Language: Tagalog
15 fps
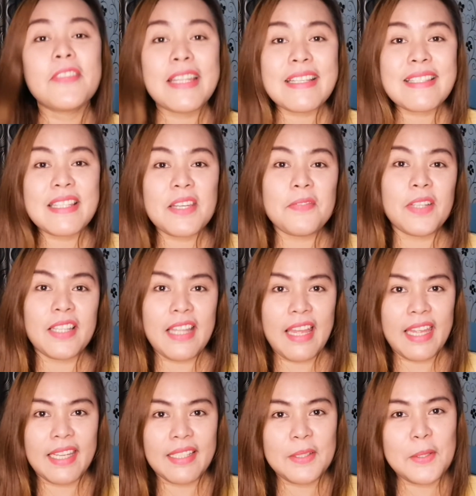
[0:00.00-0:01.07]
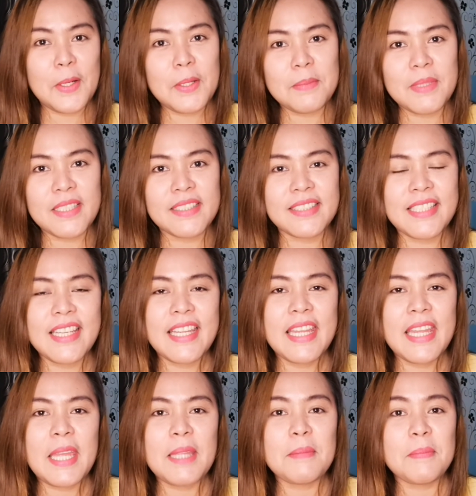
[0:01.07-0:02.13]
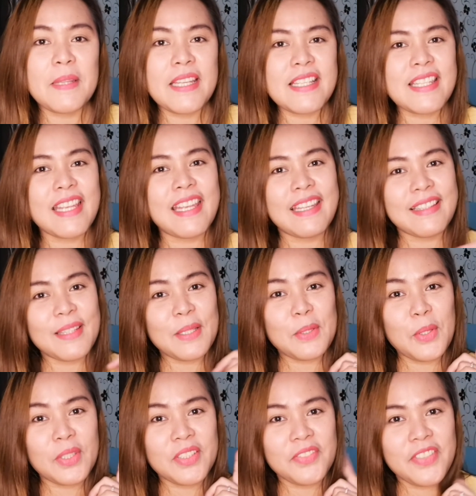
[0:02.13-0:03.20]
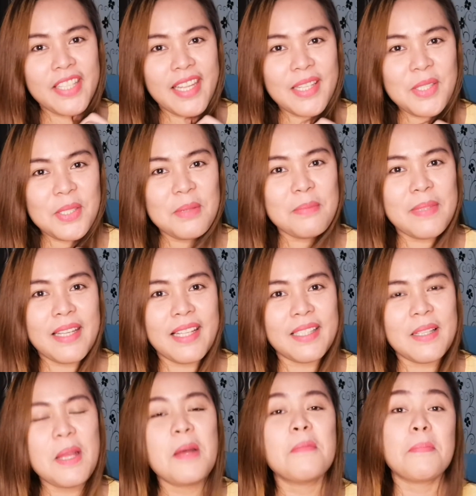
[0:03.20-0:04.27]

Please leave a like, comment, and please hit the notification bell